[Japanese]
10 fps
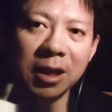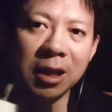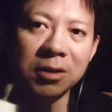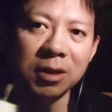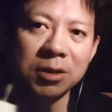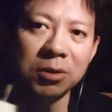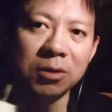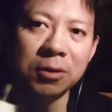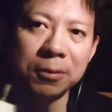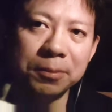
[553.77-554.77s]
あとはそ
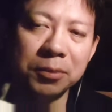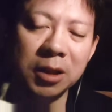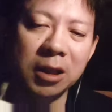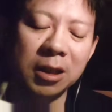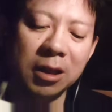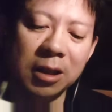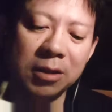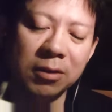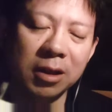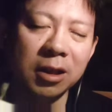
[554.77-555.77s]
の、
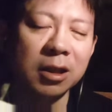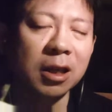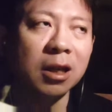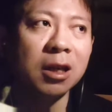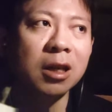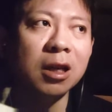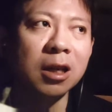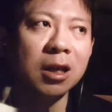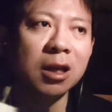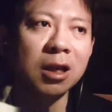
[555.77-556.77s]
えー、っと、あれなんだっけ、
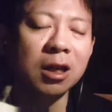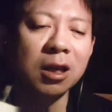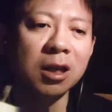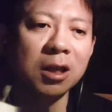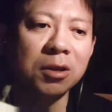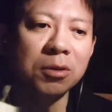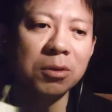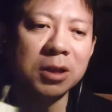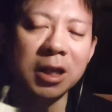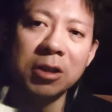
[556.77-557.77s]
えー、っ
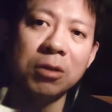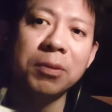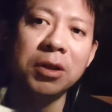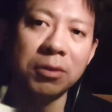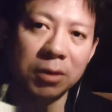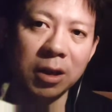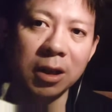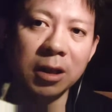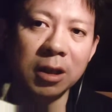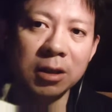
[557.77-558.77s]
と、セカンドオピニオンとかが、